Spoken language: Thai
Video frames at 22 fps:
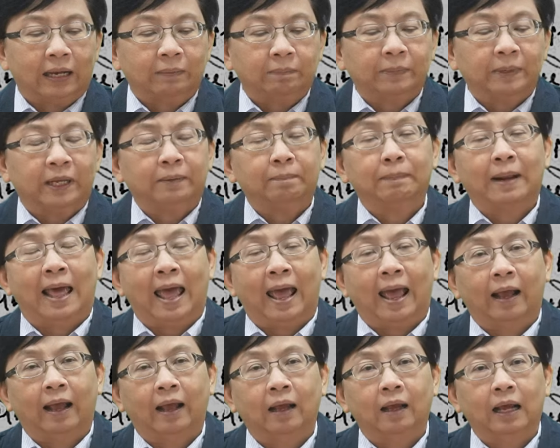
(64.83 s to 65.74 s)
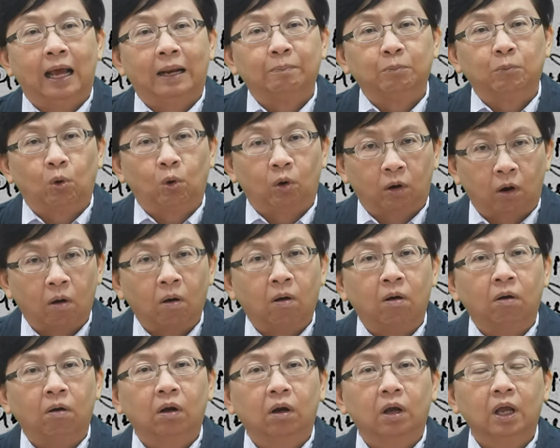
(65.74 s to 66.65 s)
การเปลี่ยนแปลงการปกคร
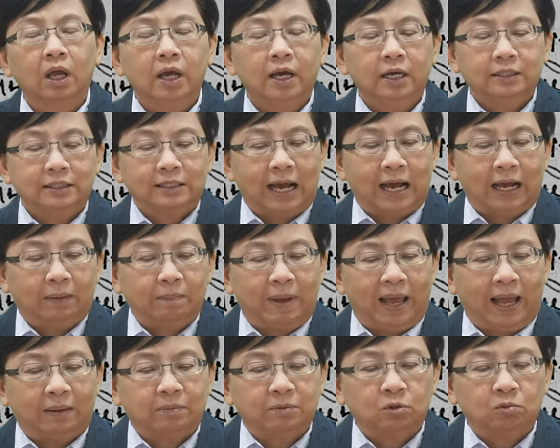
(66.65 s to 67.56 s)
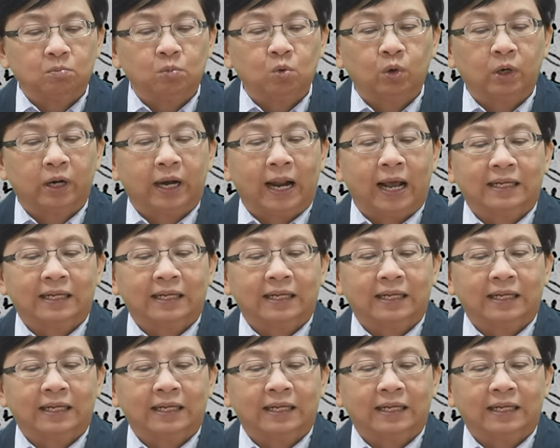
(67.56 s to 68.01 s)
องจากแบบสมบูร